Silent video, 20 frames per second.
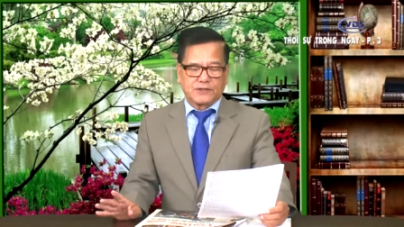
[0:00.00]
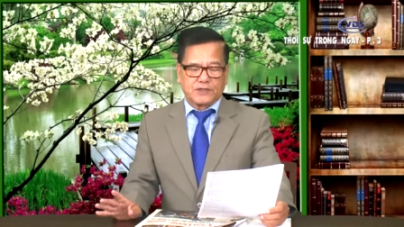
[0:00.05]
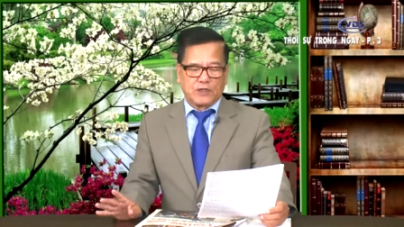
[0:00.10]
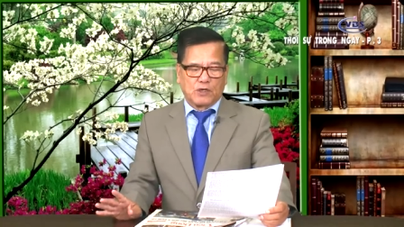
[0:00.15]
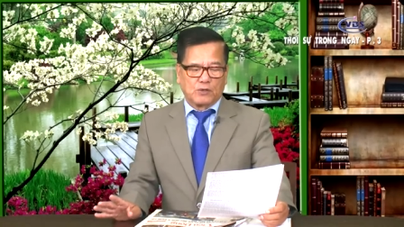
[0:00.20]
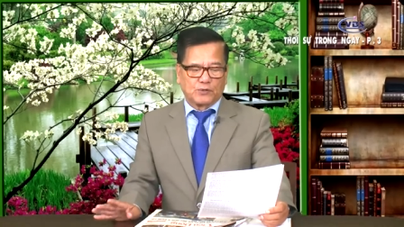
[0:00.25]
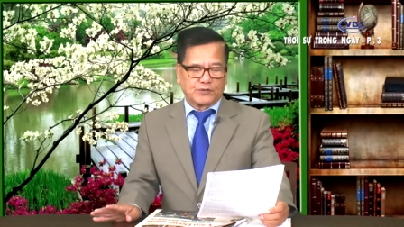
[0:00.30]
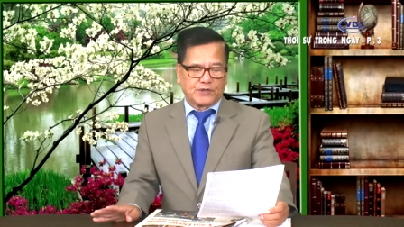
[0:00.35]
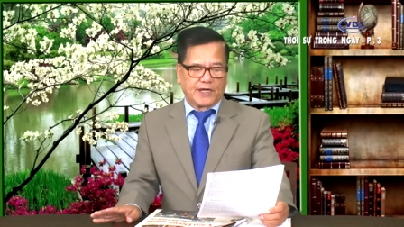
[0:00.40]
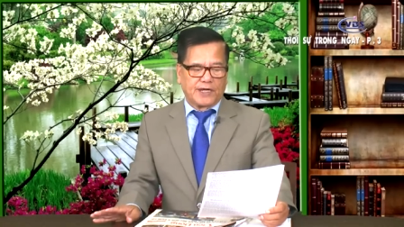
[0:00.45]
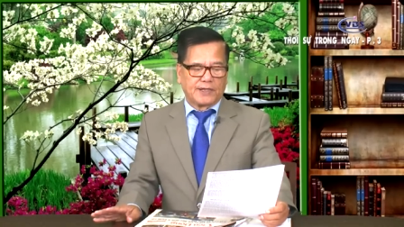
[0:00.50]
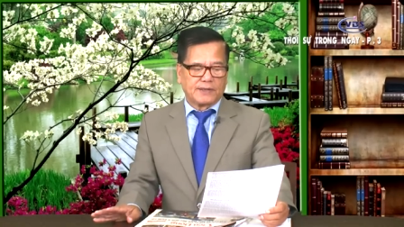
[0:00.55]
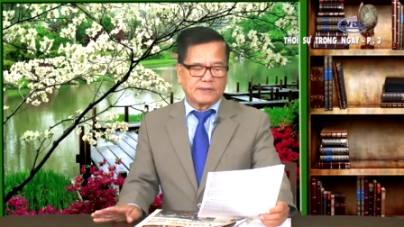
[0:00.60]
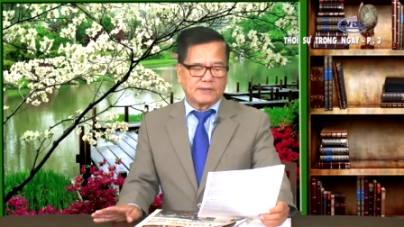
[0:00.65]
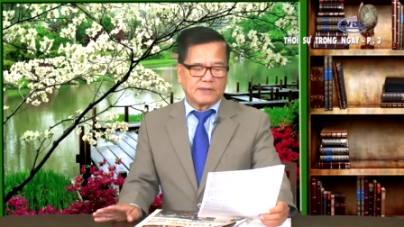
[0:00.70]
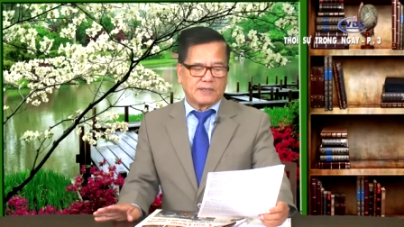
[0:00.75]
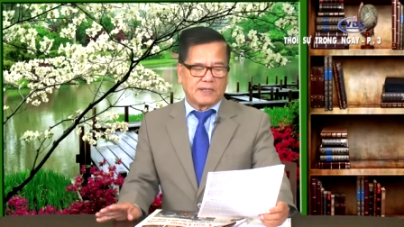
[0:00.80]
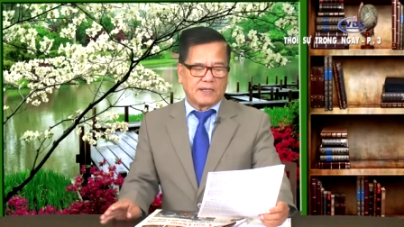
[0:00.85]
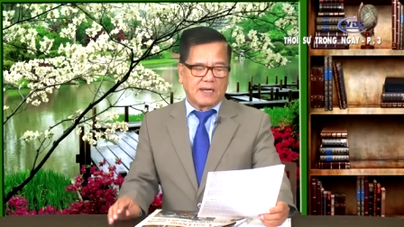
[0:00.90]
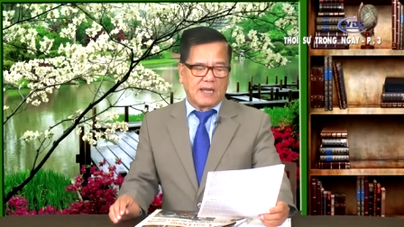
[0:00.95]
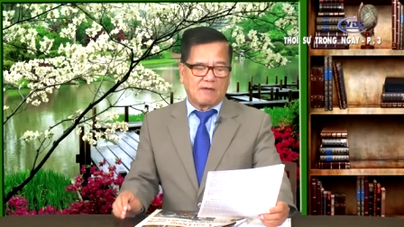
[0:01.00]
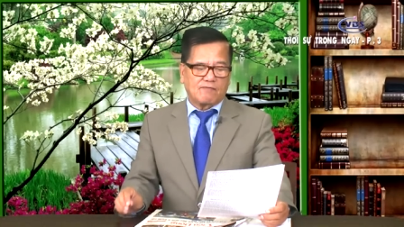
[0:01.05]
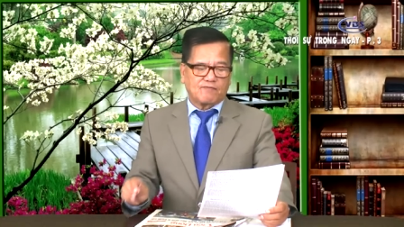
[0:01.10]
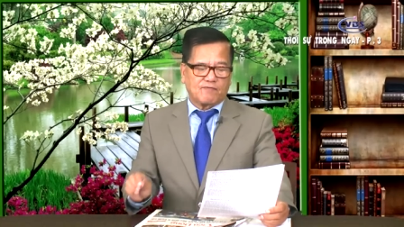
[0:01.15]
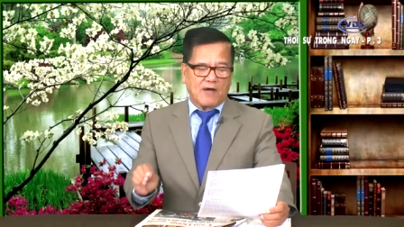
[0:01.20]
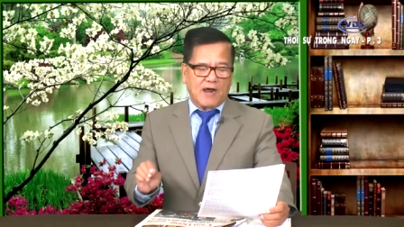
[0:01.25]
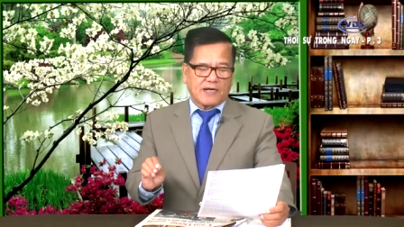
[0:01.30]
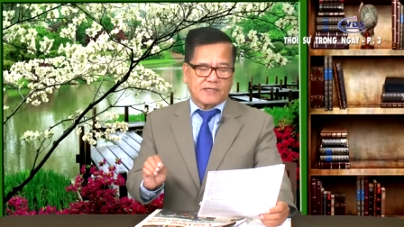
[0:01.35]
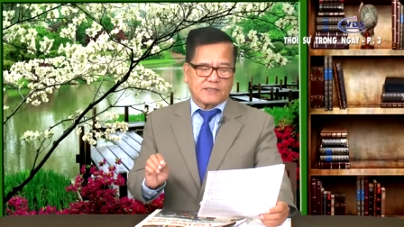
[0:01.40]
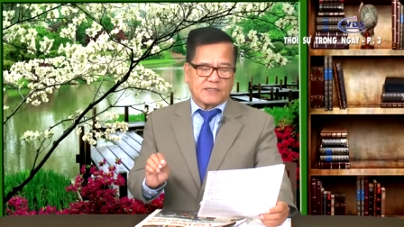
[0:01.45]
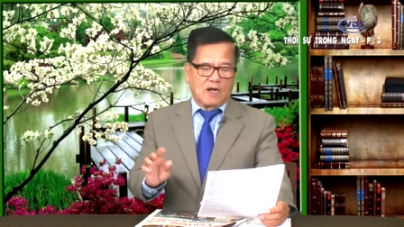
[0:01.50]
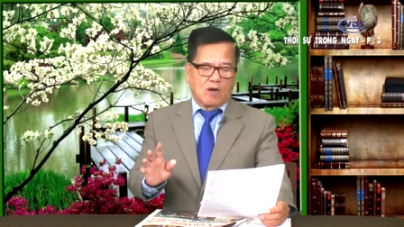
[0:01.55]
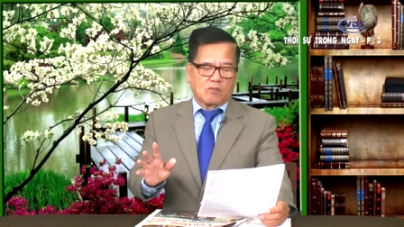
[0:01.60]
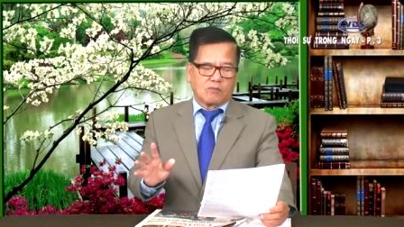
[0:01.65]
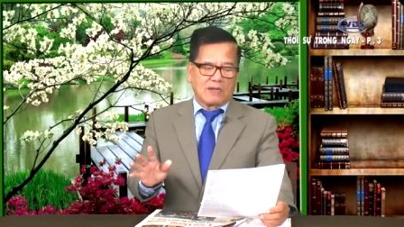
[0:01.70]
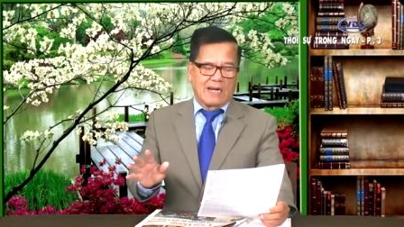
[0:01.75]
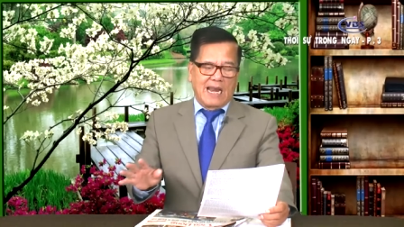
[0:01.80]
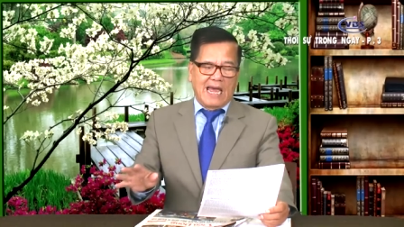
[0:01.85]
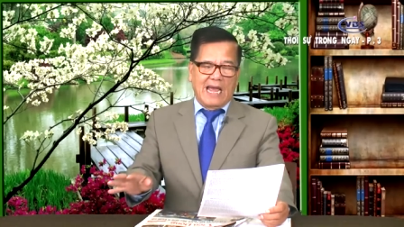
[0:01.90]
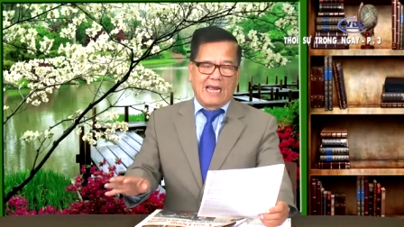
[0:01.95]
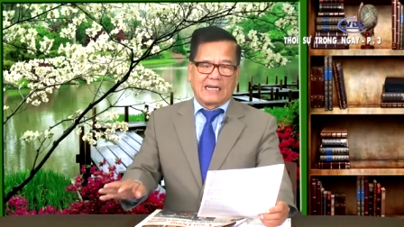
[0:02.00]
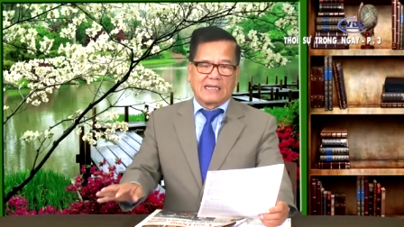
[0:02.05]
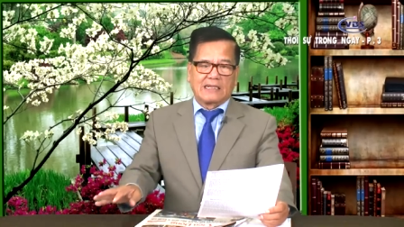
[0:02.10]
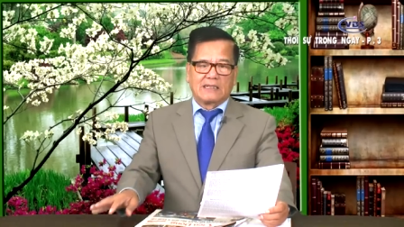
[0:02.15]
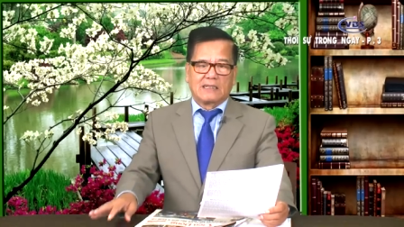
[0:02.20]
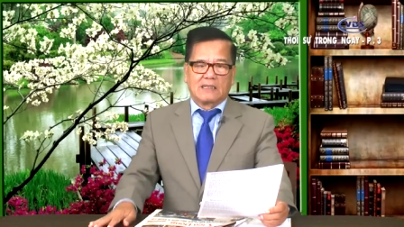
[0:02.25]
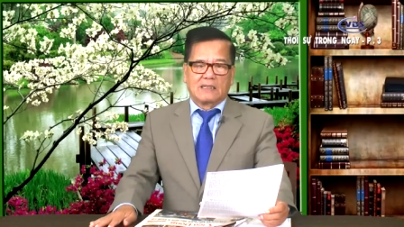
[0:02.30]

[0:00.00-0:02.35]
Triều Tiên đã phát động lại